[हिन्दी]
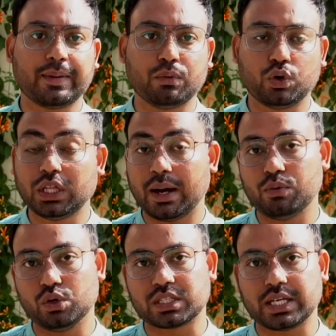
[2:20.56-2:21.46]
के मोहदा
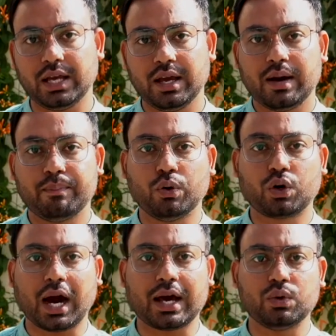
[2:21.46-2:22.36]
मोड़ से
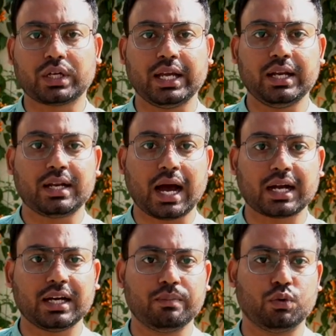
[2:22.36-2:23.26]
बोकारो के
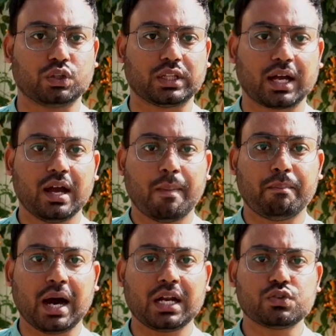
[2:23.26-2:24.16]
नागन मोड़ तक
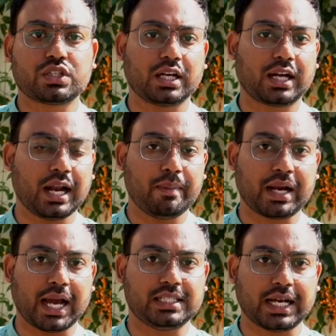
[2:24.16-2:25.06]
मानव श्रृंखला
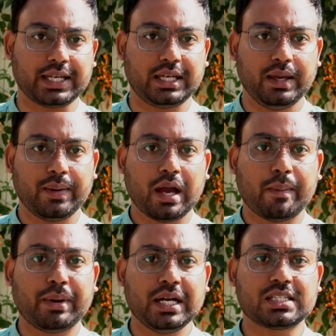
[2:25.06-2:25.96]
बनाई जाएगी
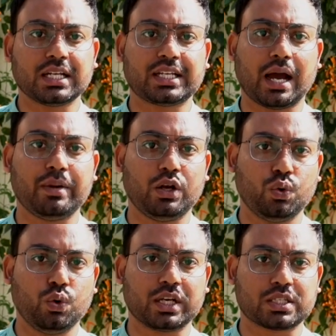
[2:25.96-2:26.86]
बड़ी संख्या में
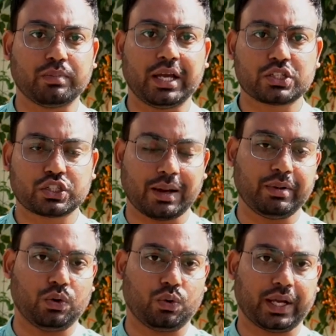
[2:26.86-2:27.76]
लोग इसमें
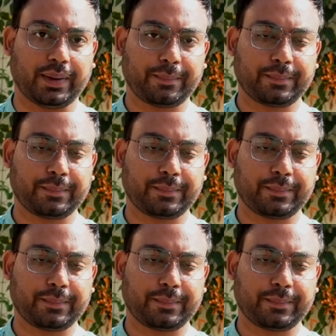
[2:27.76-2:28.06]
शामिल होंगे